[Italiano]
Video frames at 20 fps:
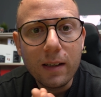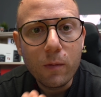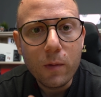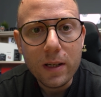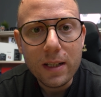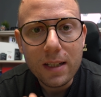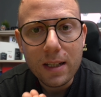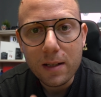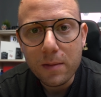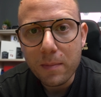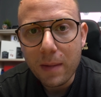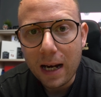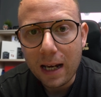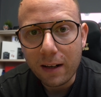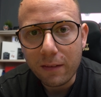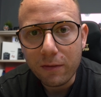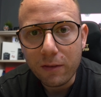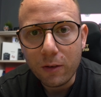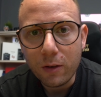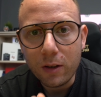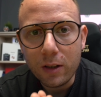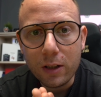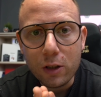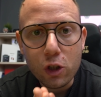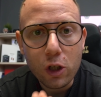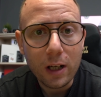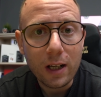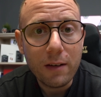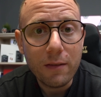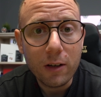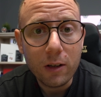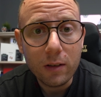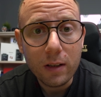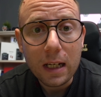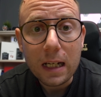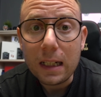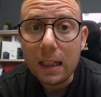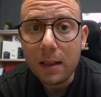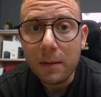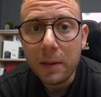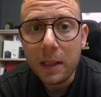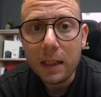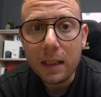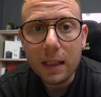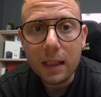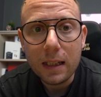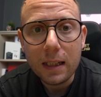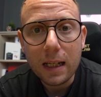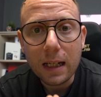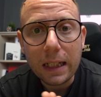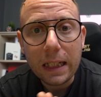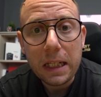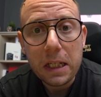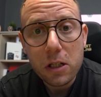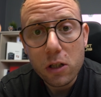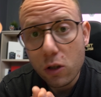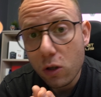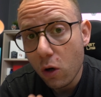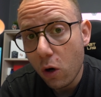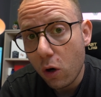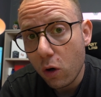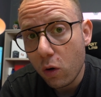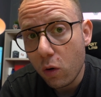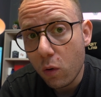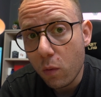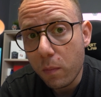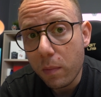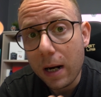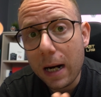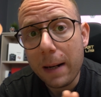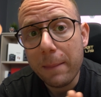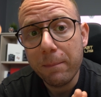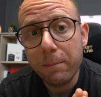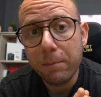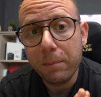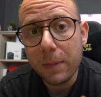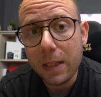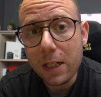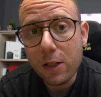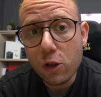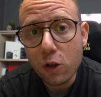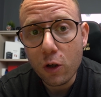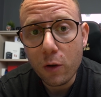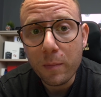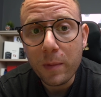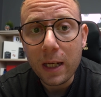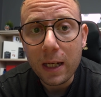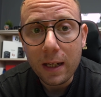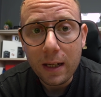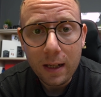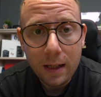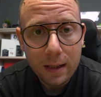questi smartphone ci arrivano direttamente da chi si occupa di Xiaomi